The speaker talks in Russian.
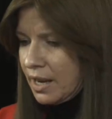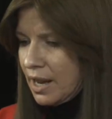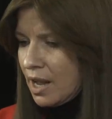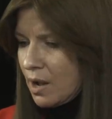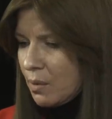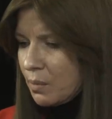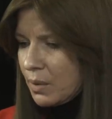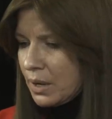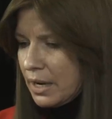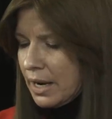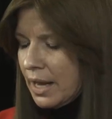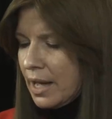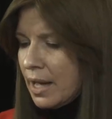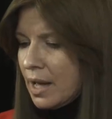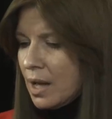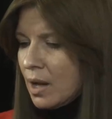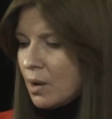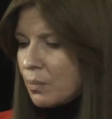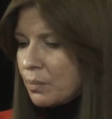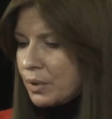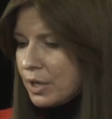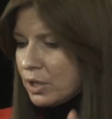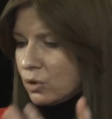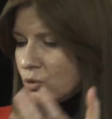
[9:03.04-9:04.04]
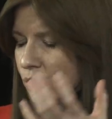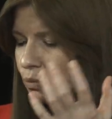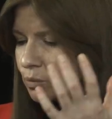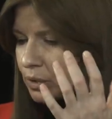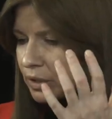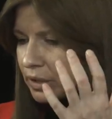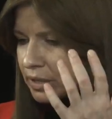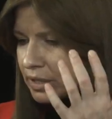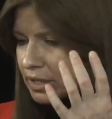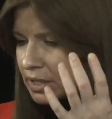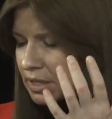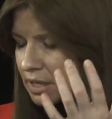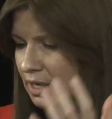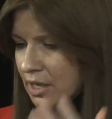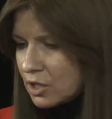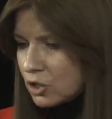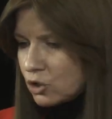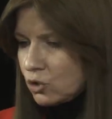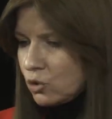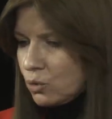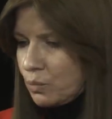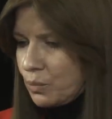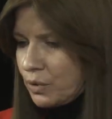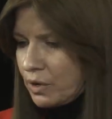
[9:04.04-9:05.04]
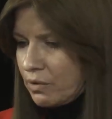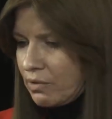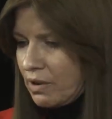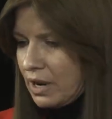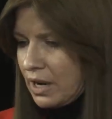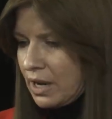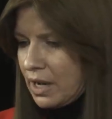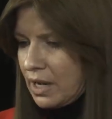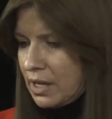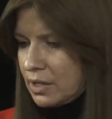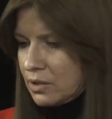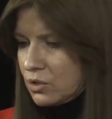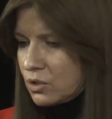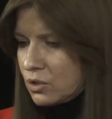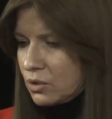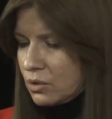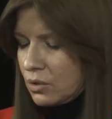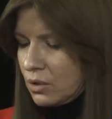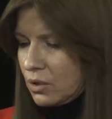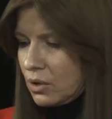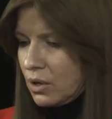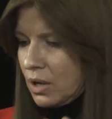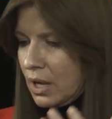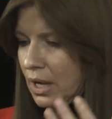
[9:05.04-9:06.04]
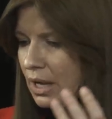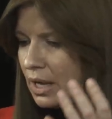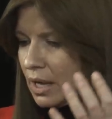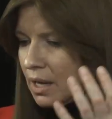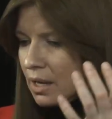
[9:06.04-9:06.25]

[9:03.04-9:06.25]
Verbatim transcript: Кремль придумало страшную провокацию,